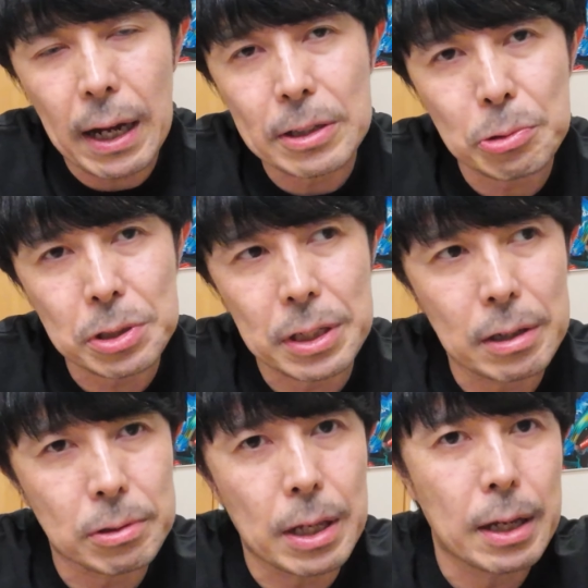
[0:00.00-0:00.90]
は改造して
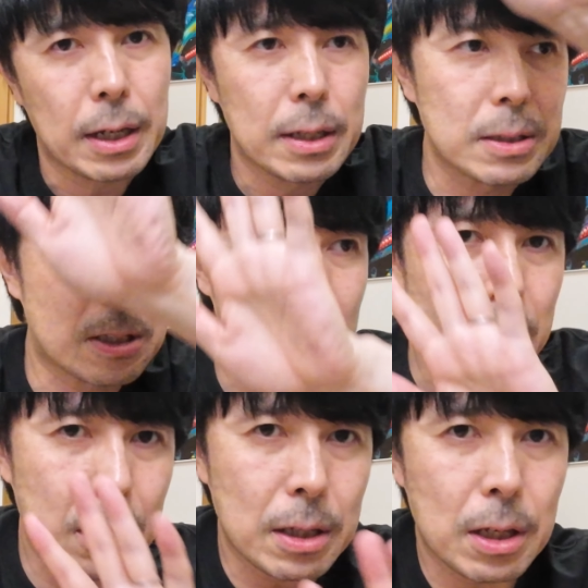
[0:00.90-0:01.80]
なくて、
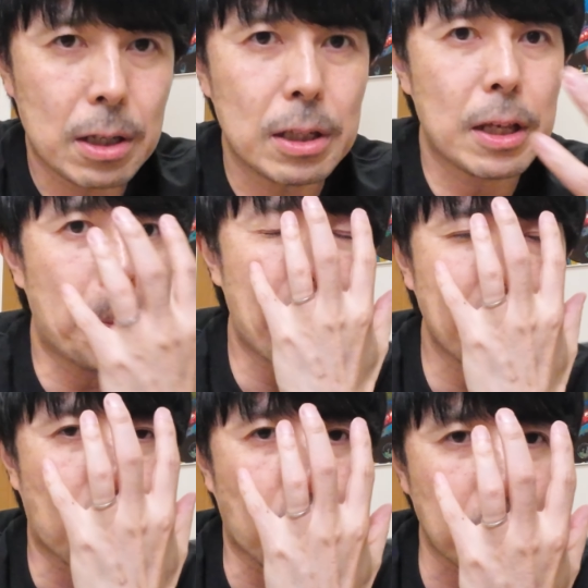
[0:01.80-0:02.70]
全体的にやっぱ
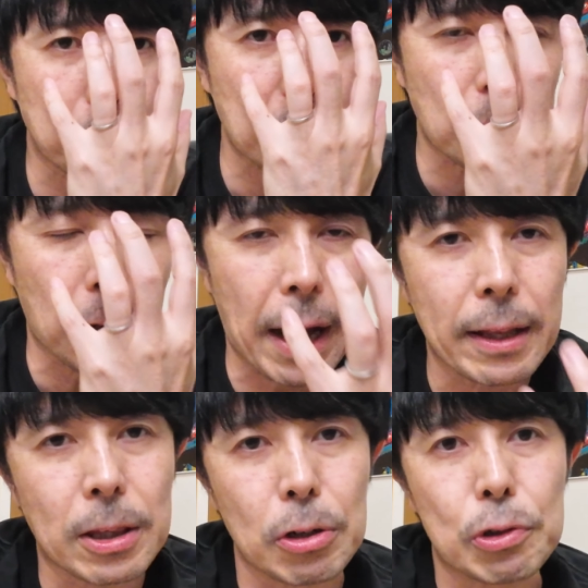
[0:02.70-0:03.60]
りここにピントが
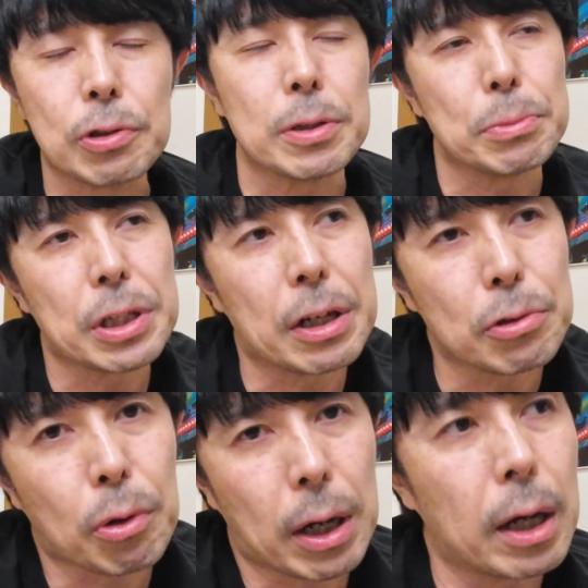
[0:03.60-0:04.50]
合ってる風に見え
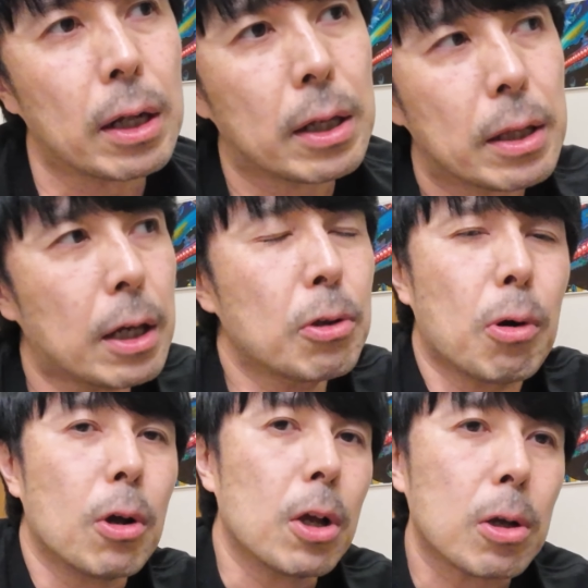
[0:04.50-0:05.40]
るとか。だけ
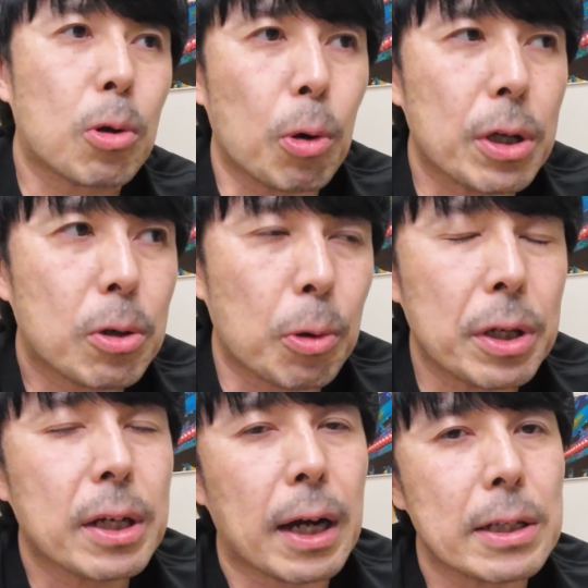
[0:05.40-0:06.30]
ど
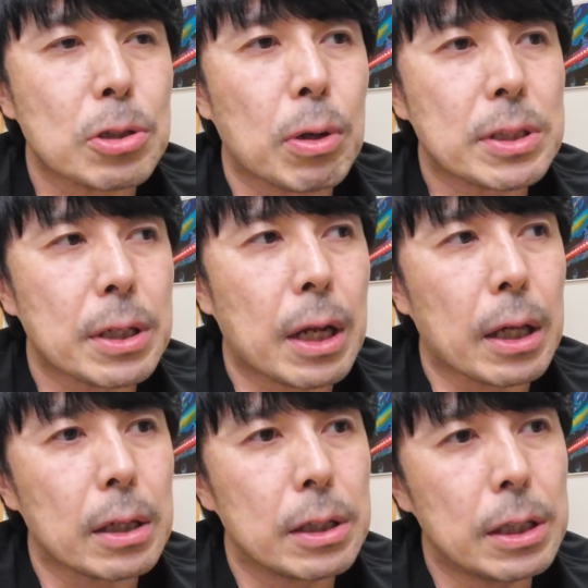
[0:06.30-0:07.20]
ゴリゴリに改造はしてな
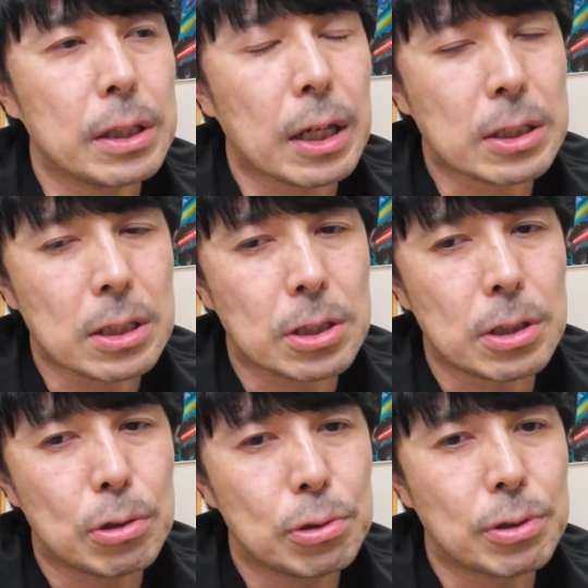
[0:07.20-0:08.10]
いいい優
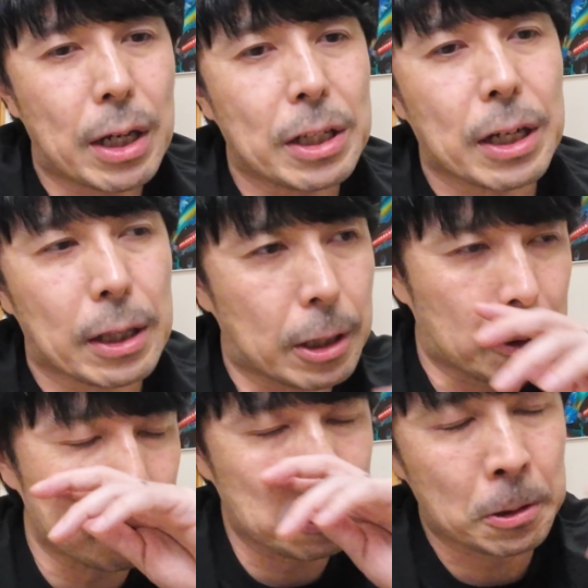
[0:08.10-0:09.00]
しい風合いになって
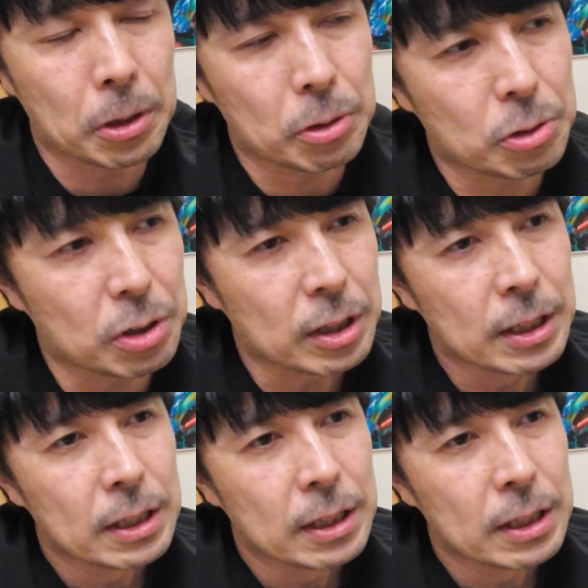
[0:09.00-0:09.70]
くるっていう